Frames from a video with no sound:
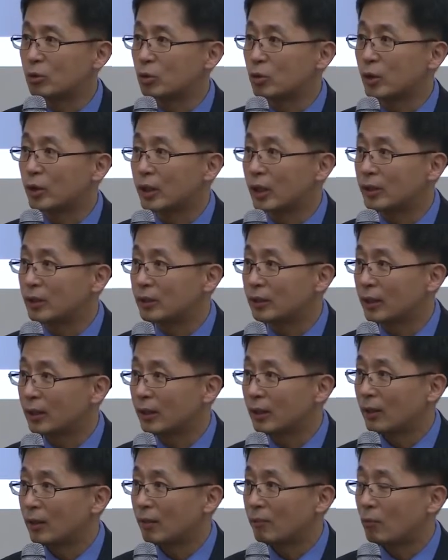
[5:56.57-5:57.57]

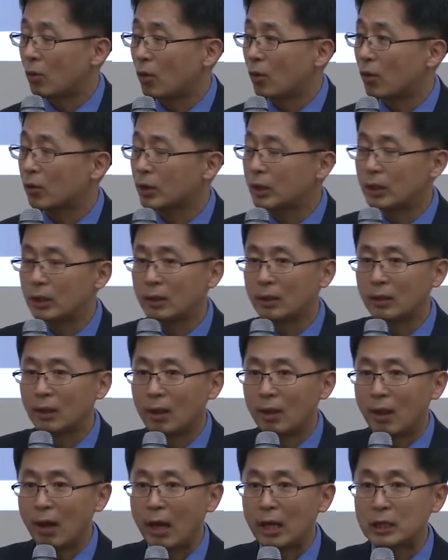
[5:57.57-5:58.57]
주력이었는데 뭐 거기
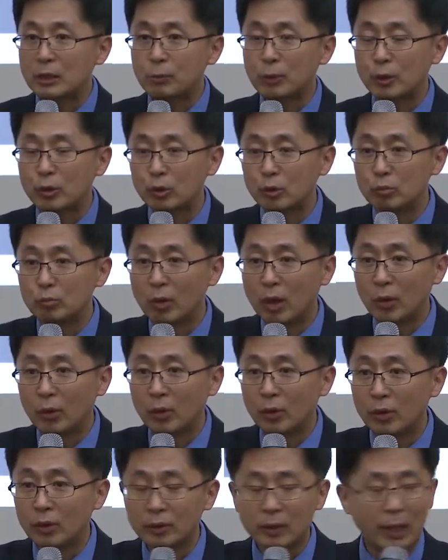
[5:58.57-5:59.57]
에이치피에도
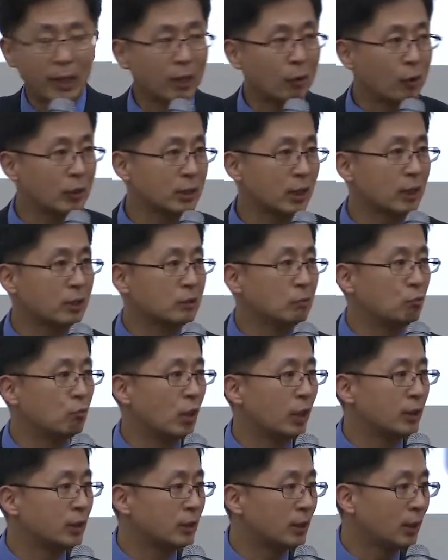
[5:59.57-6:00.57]
근무하고 다양한 회사에
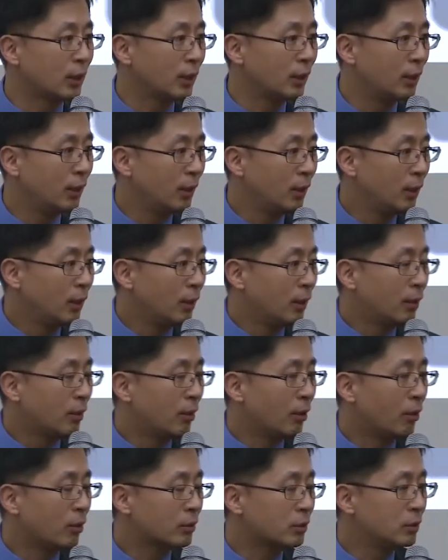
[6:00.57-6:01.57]
근무하는데
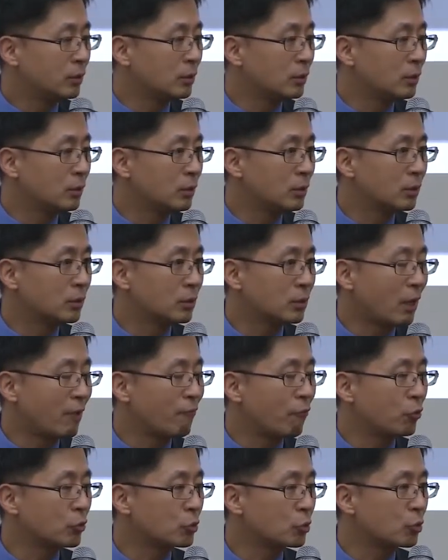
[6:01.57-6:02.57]
어, 그
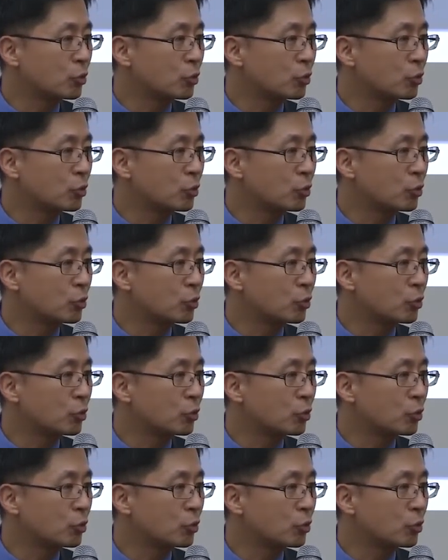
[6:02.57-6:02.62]
스탠포드